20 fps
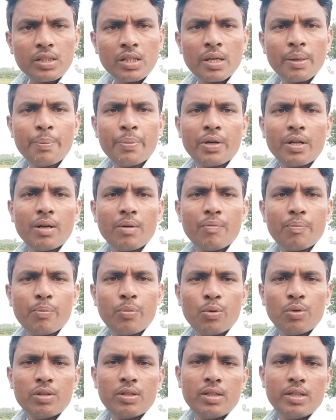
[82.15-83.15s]
ఇప్పుడు ఆ
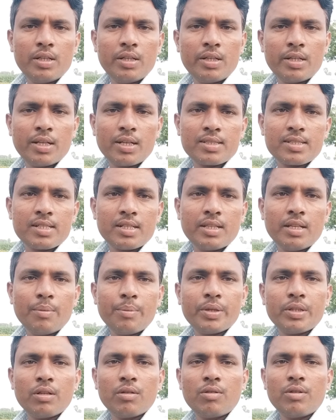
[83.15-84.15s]
పూర్తి డీటెయిల్స్ అయితే ఆ
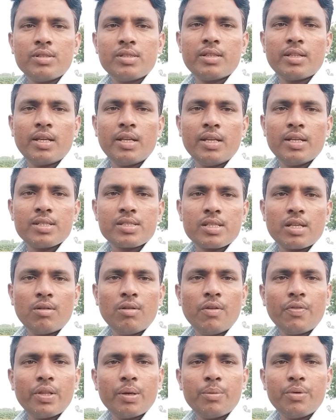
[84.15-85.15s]
మందు గురించి తెలియజేస్తాను
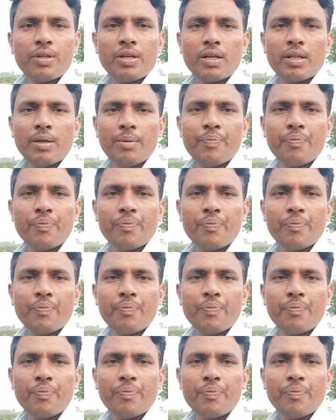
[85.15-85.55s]
అంతకుముందు అంటే